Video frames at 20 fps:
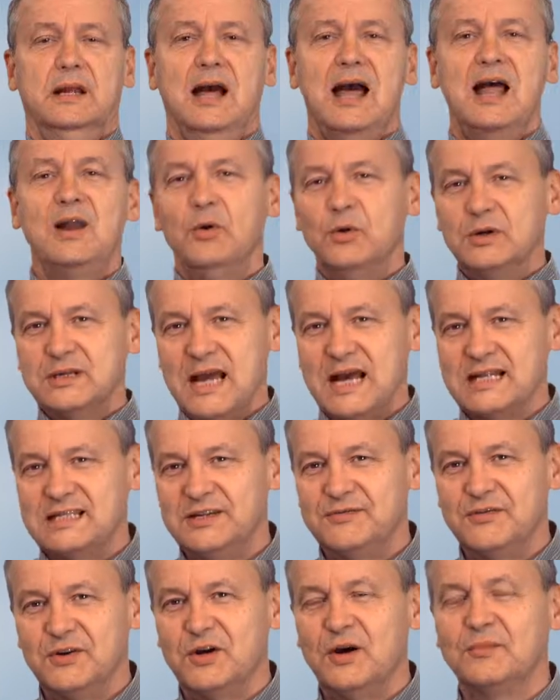Hallo und
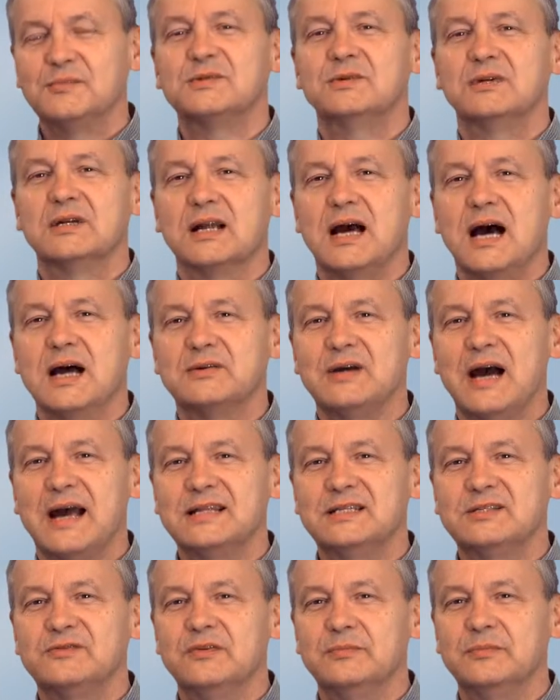herzlich willkommen zu den Radio
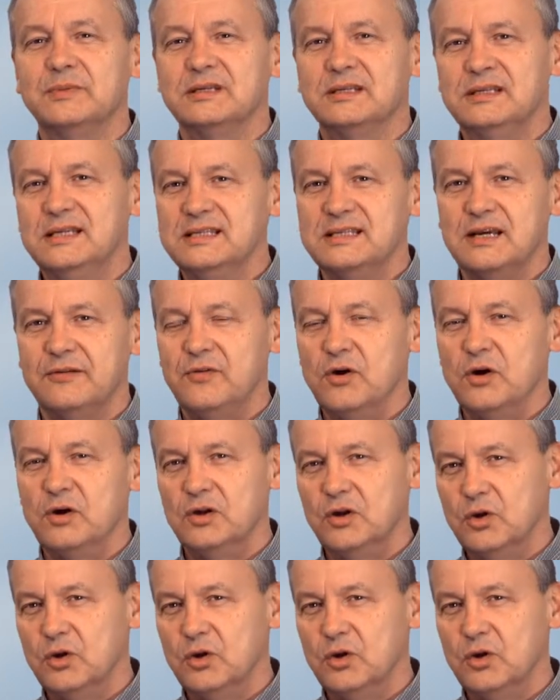1 Filmen dieser Woche.